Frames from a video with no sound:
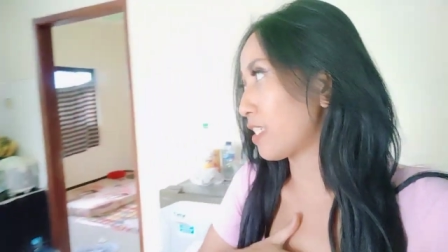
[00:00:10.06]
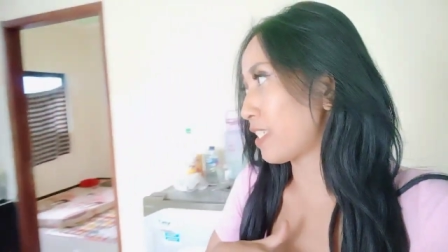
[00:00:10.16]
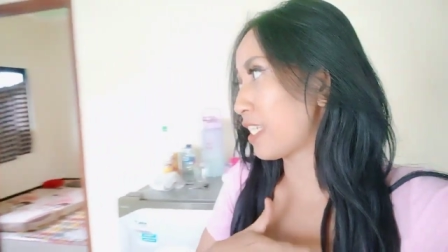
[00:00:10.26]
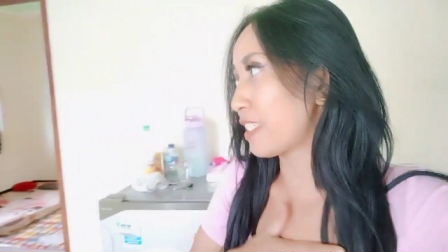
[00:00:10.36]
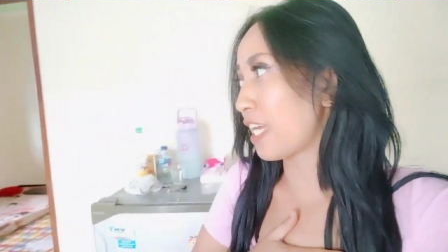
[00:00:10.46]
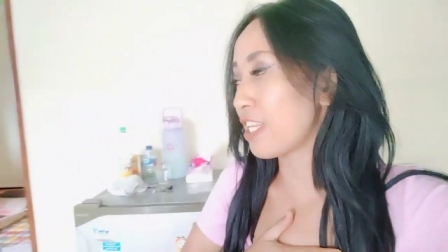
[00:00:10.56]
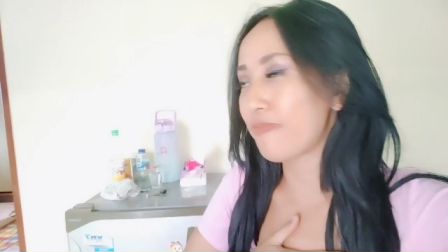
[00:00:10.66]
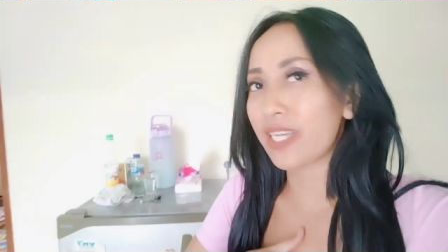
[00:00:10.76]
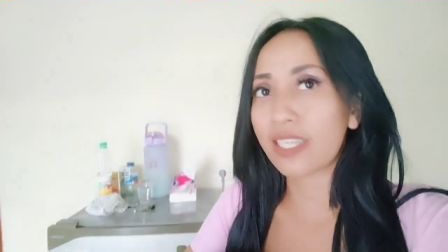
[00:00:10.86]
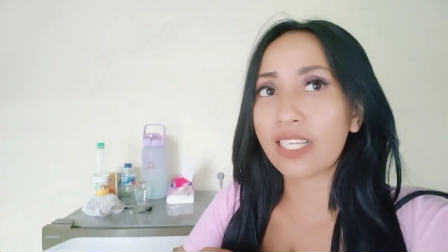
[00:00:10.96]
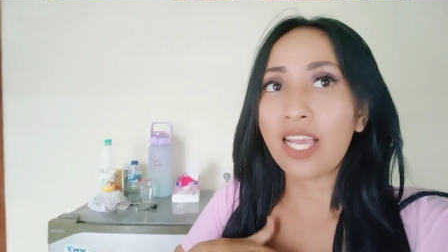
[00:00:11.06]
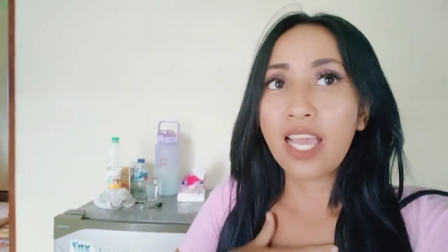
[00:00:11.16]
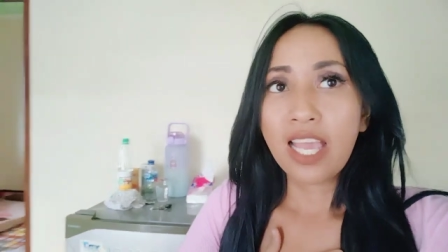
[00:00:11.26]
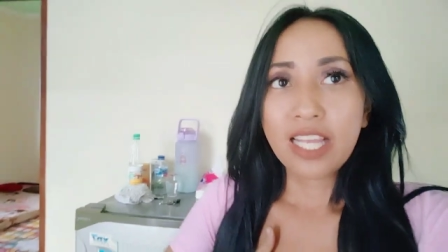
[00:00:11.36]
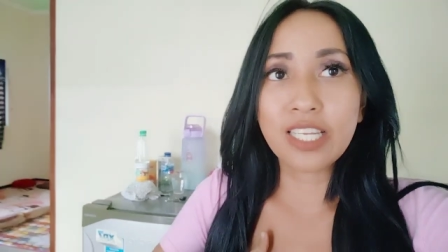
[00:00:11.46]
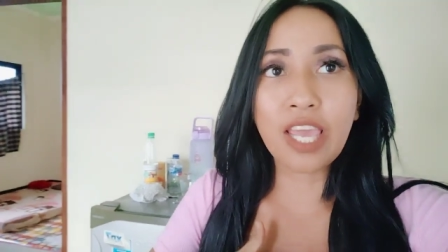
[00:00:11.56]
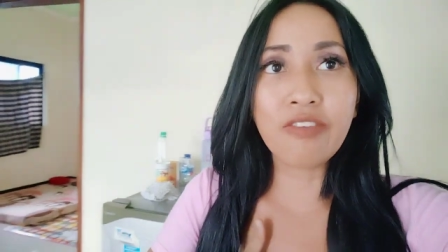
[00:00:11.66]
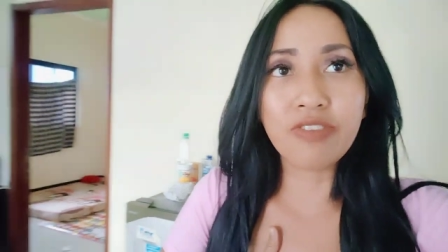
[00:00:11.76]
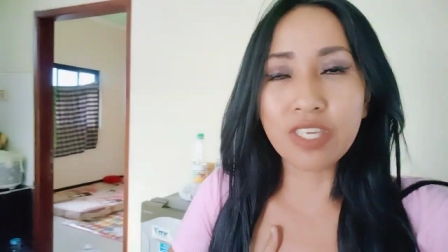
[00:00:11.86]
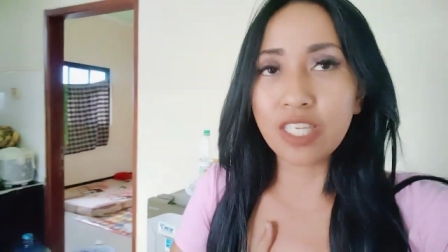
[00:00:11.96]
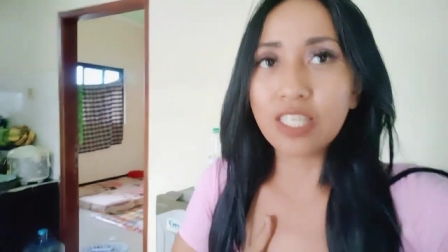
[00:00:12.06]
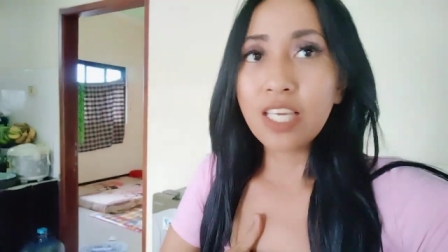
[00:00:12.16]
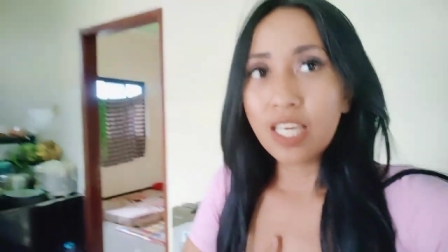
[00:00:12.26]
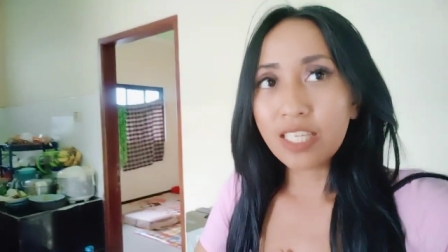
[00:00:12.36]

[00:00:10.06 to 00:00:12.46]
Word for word: sering sekali panggil Devi